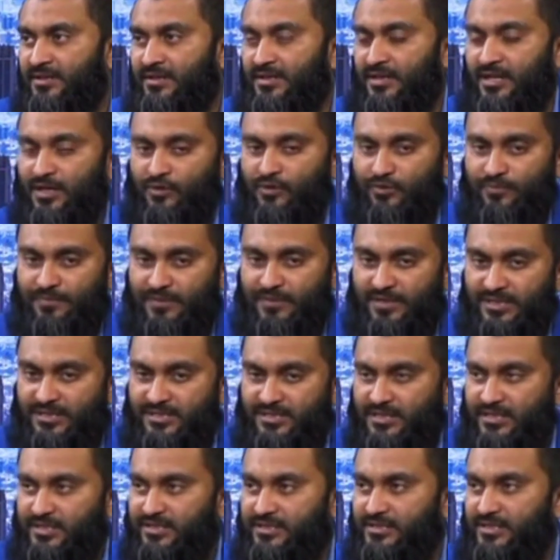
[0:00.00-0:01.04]
ना उन पर
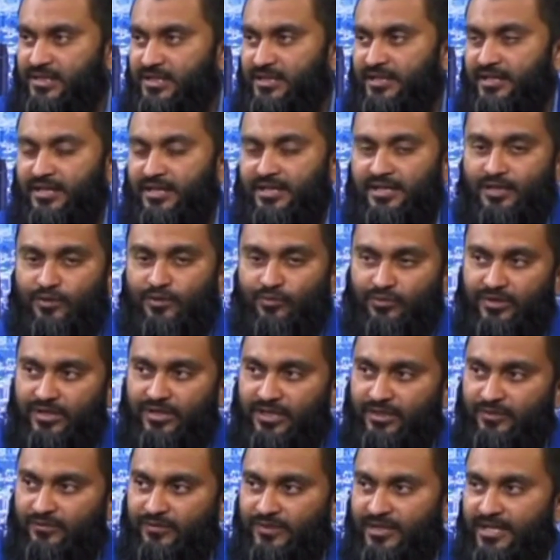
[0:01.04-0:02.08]
रिसर्च कर रहा है ना उनकी
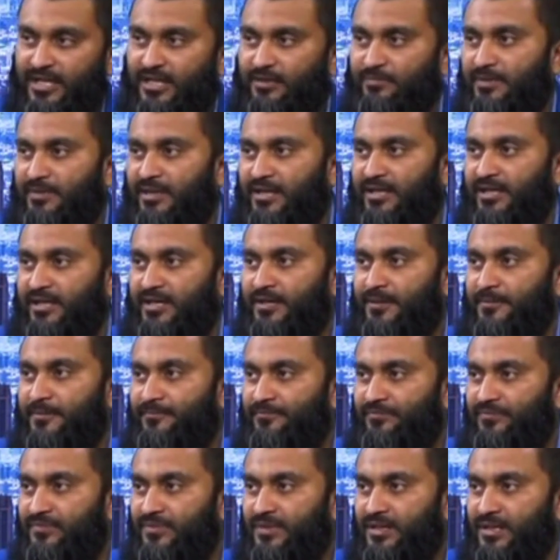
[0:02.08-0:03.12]
अद्वियात बना रहा है
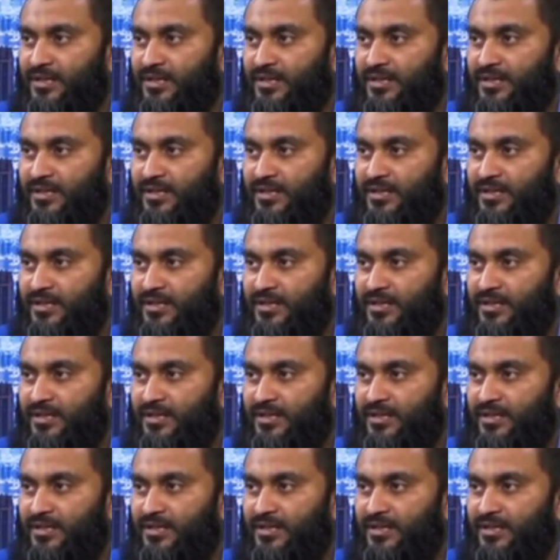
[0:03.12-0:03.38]
हम्म।